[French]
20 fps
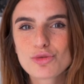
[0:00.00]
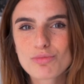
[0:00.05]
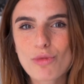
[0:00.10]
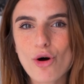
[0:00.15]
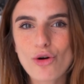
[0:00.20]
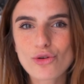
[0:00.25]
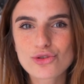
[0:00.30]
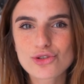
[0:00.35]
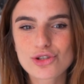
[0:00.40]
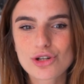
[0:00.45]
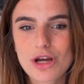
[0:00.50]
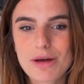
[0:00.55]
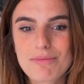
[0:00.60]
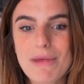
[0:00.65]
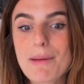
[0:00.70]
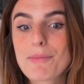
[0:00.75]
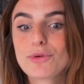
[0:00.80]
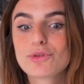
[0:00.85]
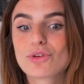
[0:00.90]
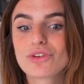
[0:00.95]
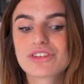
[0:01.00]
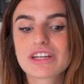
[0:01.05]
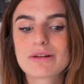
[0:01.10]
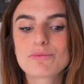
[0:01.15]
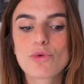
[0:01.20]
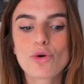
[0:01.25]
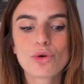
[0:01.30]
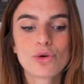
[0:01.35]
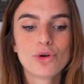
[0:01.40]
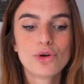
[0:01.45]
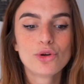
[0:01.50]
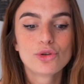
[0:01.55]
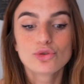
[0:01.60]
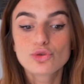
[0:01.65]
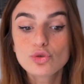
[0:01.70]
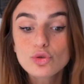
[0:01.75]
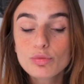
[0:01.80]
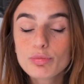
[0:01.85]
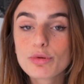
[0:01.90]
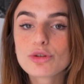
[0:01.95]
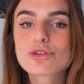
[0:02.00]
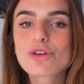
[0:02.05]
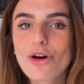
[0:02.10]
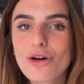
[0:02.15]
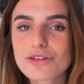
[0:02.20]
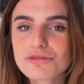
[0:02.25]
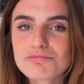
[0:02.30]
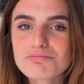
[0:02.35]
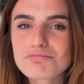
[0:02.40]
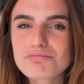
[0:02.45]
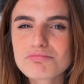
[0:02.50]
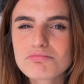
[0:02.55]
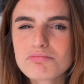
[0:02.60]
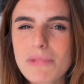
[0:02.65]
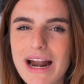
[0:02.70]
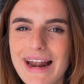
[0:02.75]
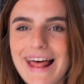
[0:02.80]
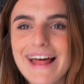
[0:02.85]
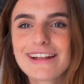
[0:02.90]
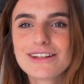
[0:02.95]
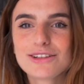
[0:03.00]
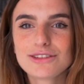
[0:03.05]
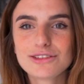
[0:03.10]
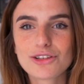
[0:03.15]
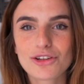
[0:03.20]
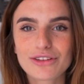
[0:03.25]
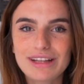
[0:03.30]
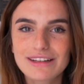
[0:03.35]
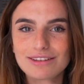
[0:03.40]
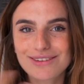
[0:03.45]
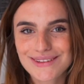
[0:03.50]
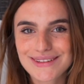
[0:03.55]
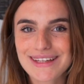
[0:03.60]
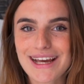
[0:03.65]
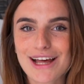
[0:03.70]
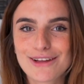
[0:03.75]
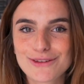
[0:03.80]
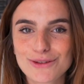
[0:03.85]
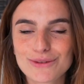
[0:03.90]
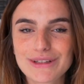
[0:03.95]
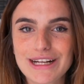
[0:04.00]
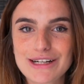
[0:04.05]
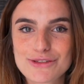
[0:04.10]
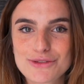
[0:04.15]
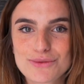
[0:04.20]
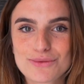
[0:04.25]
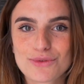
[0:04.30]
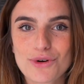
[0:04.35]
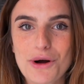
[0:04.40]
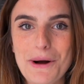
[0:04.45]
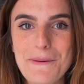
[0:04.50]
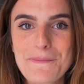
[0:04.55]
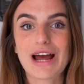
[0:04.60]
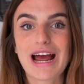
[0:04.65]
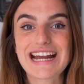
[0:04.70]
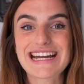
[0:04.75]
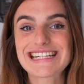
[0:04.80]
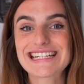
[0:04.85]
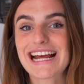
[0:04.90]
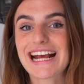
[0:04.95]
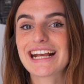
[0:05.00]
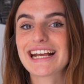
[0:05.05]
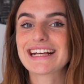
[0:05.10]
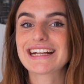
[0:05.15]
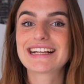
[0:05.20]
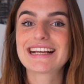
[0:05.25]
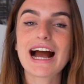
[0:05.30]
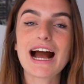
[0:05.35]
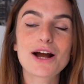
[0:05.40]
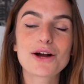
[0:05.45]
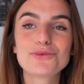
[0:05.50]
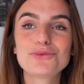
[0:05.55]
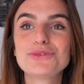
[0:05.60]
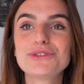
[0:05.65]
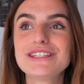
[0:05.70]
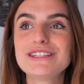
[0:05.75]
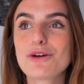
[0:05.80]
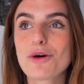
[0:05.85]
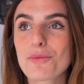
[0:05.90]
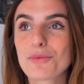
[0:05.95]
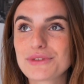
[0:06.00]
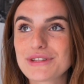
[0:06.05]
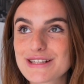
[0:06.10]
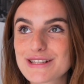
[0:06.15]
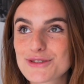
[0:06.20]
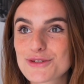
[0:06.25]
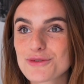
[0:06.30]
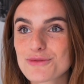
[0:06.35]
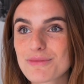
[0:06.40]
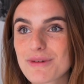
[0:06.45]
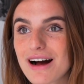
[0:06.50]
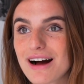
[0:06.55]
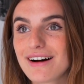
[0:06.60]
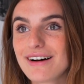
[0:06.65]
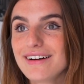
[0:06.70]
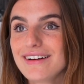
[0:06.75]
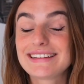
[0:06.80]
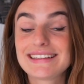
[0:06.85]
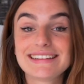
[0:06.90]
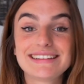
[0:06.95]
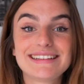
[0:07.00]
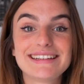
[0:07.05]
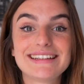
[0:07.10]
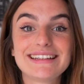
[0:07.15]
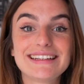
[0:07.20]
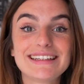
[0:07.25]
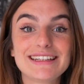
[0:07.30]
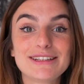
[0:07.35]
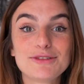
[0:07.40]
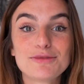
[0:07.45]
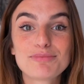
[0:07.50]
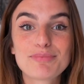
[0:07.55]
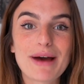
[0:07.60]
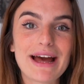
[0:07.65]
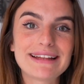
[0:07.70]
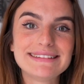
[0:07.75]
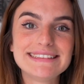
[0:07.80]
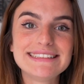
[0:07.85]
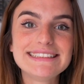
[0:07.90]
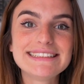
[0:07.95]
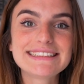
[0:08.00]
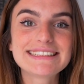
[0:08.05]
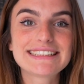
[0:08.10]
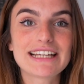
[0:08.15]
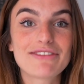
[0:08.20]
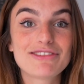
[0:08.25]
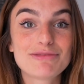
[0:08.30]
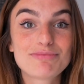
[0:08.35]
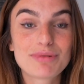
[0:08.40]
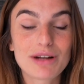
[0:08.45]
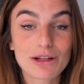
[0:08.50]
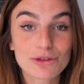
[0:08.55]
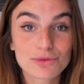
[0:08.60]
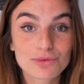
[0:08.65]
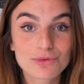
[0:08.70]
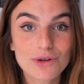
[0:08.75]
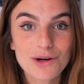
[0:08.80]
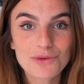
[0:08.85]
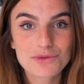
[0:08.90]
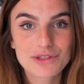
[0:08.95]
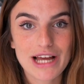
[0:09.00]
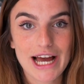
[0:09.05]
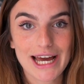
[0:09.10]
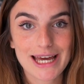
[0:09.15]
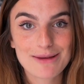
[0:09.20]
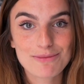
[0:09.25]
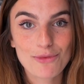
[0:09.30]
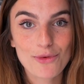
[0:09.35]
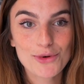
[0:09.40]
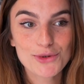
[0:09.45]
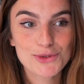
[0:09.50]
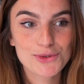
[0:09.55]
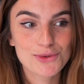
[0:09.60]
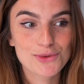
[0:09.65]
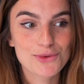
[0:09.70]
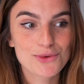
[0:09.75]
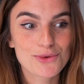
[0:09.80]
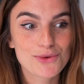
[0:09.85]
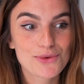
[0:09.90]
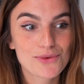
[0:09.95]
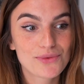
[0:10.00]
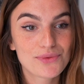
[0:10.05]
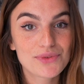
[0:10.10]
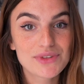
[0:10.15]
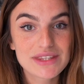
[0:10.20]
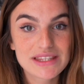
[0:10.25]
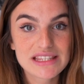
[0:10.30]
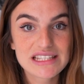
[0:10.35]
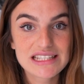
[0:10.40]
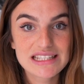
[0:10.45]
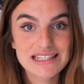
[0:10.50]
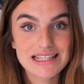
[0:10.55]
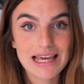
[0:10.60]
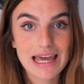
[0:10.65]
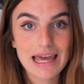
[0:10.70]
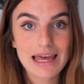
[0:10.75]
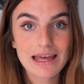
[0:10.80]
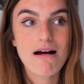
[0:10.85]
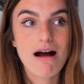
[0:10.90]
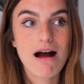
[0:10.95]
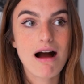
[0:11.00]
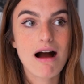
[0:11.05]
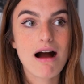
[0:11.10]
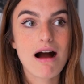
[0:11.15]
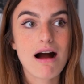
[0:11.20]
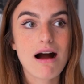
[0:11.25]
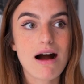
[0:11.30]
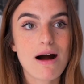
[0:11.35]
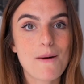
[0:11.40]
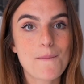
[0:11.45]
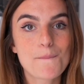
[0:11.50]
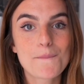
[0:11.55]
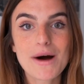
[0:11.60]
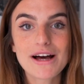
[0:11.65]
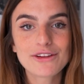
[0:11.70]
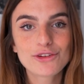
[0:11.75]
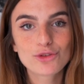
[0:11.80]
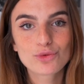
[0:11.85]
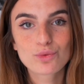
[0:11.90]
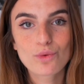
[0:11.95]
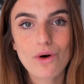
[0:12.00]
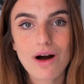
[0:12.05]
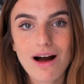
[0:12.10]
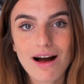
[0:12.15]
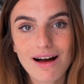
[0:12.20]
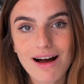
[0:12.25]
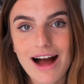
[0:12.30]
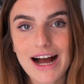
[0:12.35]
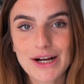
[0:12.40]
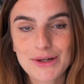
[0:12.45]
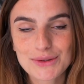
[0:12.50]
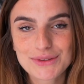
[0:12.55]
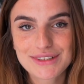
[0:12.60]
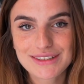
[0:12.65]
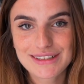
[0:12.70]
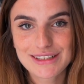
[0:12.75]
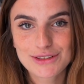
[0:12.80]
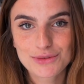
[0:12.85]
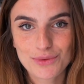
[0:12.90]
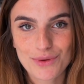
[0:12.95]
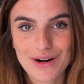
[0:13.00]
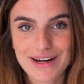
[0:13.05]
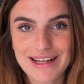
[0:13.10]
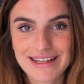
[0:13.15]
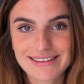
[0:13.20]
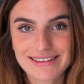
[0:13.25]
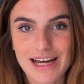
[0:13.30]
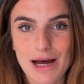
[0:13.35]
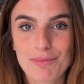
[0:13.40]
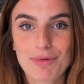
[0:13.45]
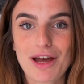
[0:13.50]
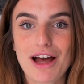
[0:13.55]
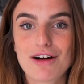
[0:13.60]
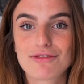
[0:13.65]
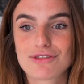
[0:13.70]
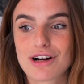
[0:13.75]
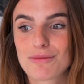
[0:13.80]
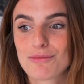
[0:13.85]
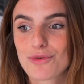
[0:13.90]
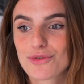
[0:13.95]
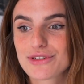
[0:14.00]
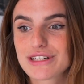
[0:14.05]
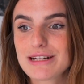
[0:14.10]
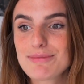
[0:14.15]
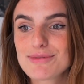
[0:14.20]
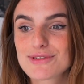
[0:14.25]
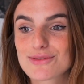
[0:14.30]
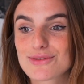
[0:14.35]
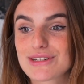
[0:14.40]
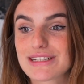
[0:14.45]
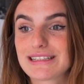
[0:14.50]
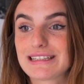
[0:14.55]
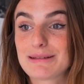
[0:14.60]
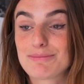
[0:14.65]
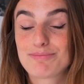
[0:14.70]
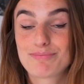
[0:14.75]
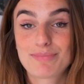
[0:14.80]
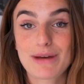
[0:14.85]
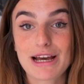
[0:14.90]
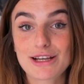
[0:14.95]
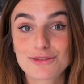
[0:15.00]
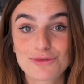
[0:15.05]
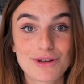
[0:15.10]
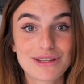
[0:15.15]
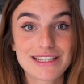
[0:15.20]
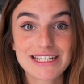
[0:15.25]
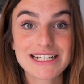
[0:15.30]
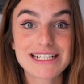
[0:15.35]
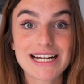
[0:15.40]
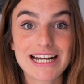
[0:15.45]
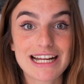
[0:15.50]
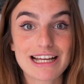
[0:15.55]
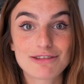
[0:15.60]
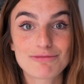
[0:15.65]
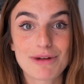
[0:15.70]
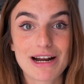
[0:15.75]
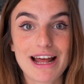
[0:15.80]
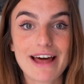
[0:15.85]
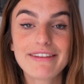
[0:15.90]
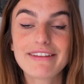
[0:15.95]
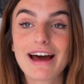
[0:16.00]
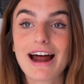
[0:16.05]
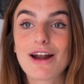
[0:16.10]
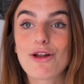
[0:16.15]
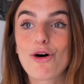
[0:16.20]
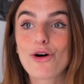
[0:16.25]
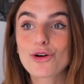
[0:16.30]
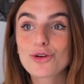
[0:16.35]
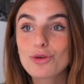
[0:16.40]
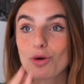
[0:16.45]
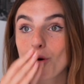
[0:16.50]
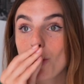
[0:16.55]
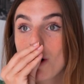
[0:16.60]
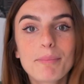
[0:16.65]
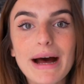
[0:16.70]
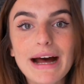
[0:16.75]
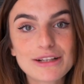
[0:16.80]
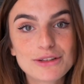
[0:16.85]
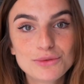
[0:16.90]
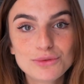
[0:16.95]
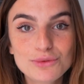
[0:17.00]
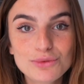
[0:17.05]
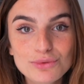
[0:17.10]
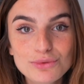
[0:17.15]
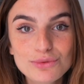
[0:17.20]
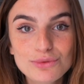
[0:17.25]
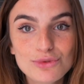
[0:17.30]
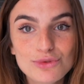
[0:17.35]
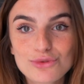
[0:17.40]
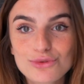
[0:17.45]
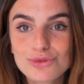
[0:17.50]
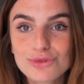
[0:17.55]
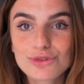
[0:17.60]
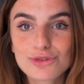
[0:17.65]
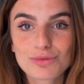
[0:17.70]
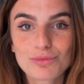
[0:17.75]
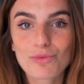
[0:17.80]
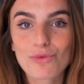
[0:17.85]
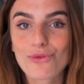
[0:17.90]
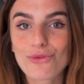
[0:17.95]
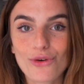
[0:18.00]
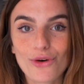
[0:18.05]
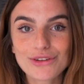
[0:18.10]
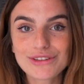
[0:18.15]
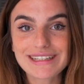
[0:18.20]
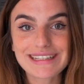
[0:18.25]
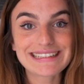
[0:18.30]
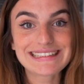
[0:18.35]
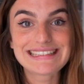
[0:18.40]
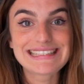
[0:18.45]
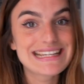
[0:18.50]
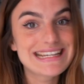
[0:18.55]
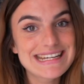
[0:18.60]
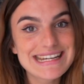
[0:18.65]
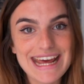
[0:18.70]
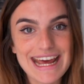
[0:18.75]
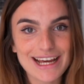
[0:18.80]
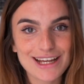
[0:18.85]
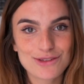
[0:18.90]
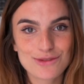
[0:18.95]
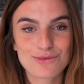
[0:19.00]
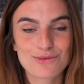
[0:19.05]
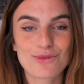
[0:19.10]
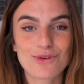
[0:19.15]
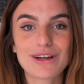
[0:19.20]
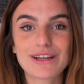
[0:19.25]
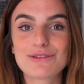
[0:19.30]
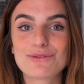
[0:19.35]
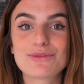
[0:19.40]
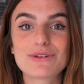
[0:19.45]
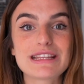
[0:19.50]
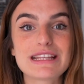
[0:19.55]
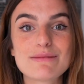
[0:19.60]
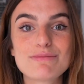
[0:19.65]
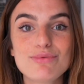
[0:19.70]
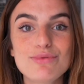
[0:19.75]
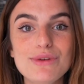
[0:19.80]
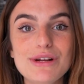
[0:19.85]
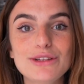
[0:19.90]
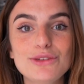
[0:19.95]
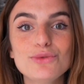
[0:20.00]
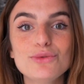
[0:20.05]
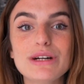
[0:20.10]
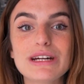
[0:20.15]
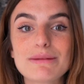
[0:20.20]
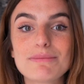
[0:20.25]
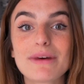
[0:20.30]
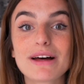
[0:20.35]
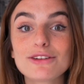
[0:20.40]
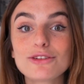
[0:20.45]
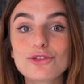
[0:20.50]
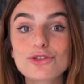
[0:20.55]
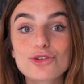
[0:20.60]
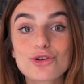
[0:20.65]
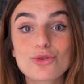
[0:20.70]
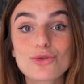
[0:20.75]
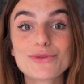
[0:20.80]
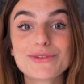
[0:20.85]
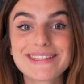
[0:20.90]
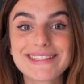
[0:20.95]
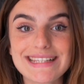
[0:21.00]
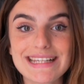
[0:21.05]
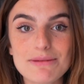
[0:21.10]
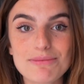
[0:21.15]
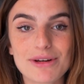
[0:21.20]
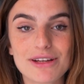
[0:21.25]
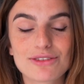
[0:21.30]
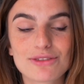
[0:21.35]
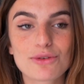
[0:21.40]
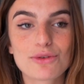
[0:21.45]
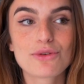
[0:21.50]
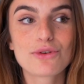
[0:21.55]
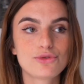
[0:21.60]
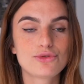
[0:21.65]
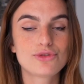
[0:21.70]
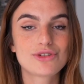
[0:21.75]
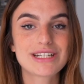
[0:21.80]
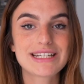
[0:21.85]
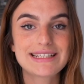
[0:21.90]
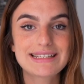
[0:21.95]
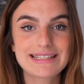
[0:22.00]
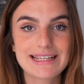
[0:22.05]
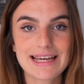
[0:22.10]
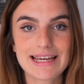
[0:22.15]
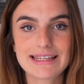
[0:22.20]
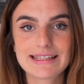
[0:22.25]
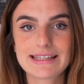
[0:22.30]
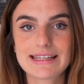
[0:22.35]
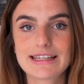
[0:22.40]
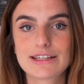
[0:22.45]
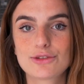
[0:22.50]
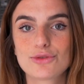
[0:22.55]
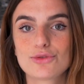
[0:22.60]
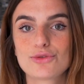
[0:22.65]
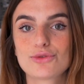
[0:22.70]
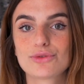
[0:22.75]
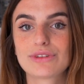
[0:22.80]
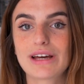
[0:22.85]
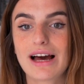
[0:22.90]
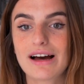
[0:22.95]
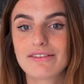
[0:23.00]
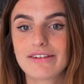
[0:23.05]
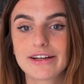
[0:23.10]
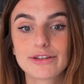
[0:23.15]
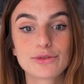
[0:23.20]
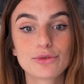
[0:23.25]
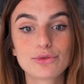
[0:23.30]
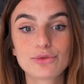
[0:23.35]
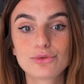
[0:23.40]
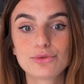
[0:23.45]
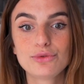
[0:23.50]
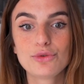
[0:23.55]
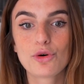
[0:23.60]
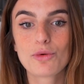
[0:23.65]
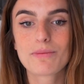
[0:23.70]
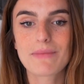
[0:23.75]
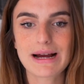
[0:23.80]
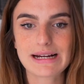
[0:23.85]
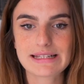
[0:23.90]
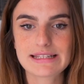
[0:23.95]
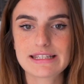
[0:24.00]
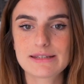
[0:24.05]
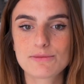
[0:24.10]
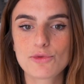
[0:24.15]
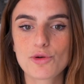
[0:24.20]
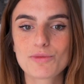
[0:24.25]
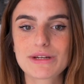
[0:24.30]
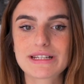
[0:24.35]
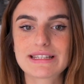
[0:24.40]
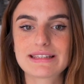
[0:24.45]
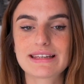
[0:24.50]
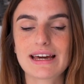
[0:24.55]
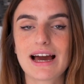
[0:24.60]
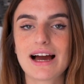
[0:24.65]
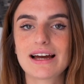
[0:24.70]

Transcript: mange, ben, potentiellement tout peut te rendre malade dans un sens irrationnel, tu vois. À chaque gargouille dans mon estomac, c'était une panique. Il y avait plein de fois où carrément je finissais à m'asseoir à côté des toilettes après avoir mangé parce que j'étais persuadée que j'allais être malade alors que pas du tout. Juste mon ventre il digère, tu vois, il fait des bulles et tout. Et maintenant je le sais parce que j'essaye et que je travaille dessus au maximum, etc.